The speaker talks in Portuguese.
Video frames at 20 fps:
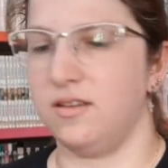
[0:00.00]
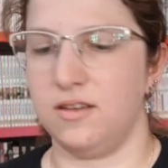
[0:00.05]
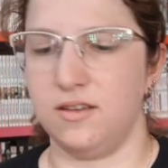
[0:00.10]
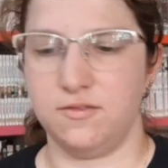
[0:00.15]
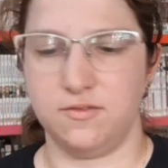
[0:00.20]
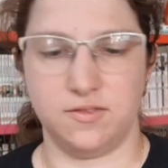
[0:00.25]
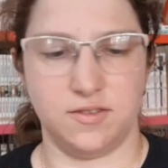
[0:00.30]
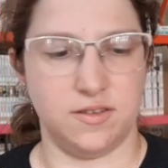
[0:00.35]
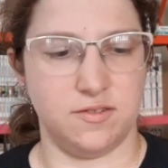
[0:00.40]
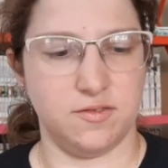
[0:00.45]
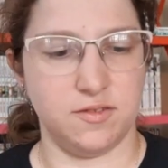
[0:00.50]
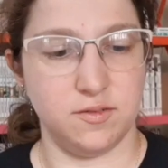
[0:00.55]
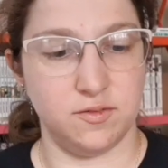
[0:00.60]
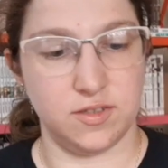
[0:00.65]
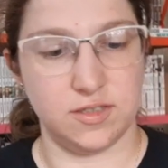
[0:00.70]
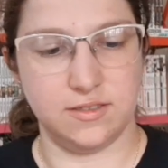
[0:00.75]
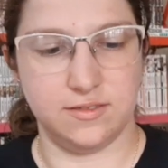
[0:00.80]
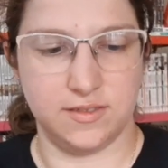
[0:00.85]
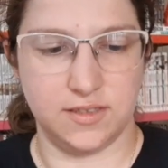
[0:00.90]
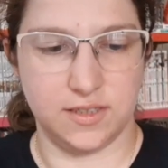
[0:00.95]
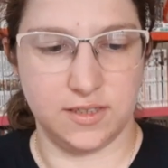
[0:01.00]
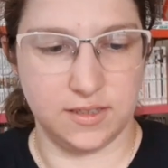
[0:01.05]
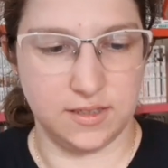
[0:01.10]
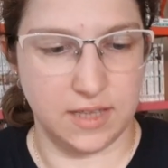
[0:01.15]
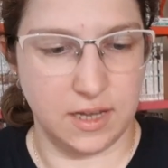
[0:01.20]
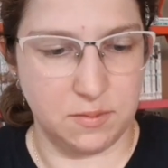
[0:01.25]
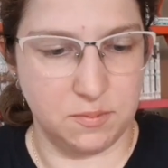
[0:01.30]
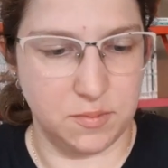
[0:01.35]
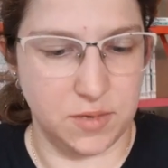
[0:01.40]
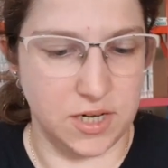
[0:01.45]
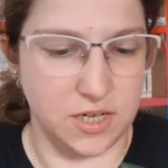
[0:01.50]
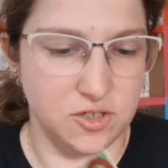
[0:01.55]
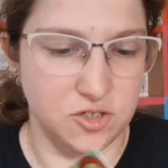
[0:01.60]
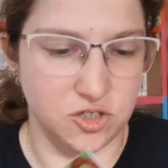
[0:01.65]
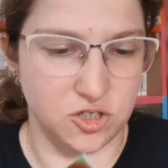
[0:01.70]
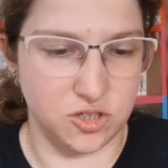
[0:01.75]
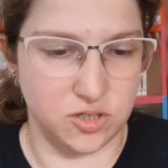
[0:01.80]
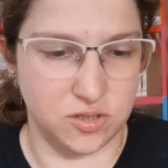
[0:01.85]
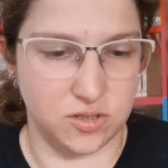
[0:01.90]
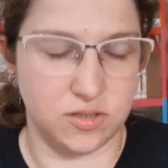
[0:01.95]
Enfim, vamos ver se tem
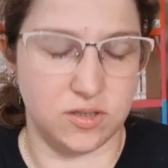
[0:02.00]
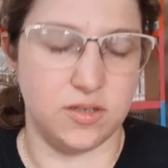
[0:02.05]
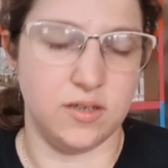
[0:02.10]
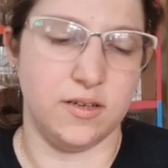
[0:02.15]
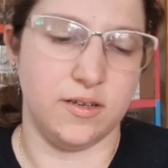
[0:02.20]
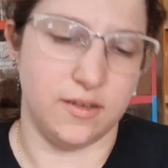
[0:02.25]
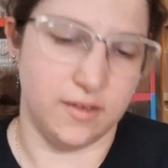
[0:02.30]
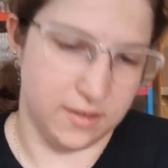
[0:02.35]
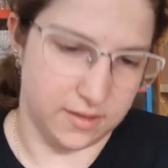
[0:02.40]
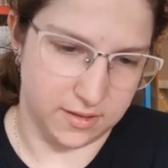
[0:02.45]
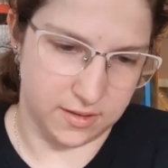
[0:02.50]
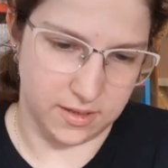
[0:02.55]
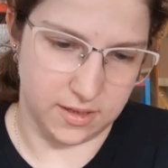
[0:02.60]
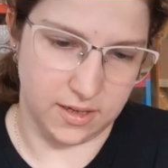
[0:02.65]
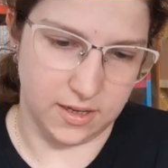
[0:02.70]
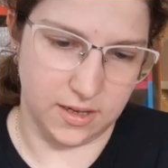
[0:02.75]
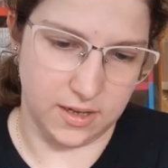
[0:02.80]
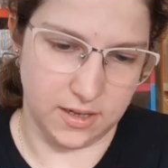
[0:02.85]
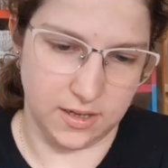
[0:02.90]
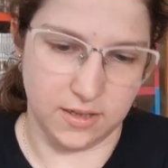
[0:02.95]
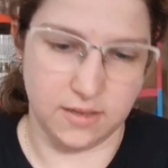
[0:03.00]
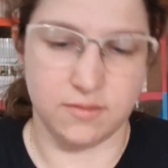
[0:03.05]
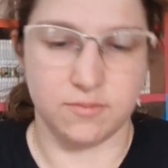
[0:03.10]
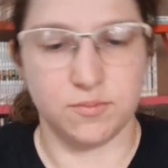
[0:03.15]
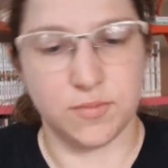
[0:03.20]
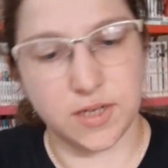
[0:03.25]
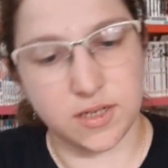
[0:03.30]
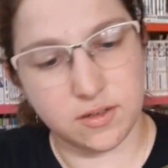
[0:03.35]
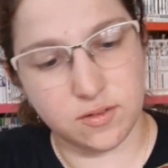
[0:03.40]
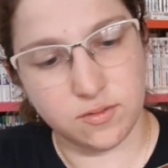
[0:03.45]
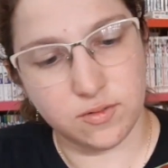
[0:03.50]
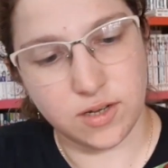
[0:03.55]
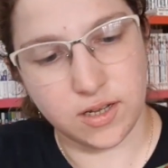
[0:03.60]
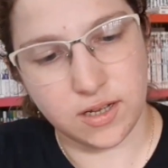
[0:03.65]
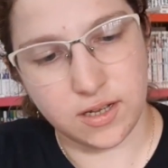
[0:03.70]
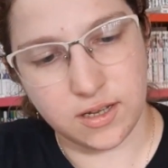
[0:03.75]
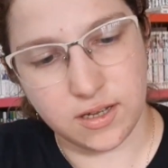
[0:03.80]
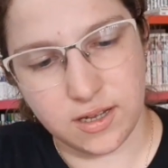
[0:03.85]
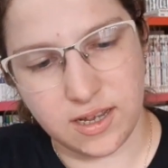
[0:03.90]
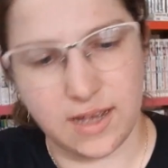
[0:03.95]
brinde. Tem, mas não
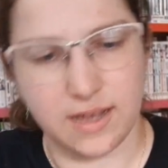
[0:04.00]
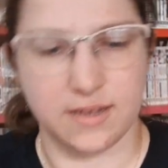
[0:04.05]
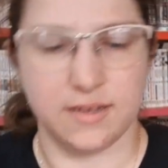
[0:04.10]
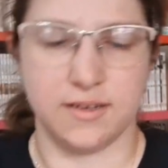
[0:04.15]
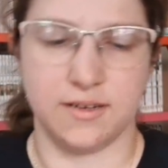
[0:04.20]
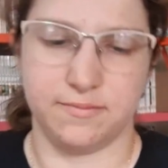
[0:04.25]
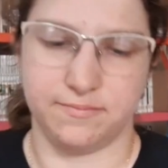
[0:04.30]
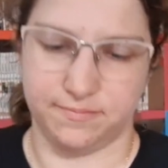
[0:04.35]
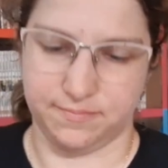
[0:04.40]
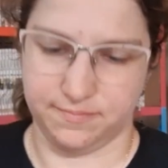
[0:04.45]
é. Ai,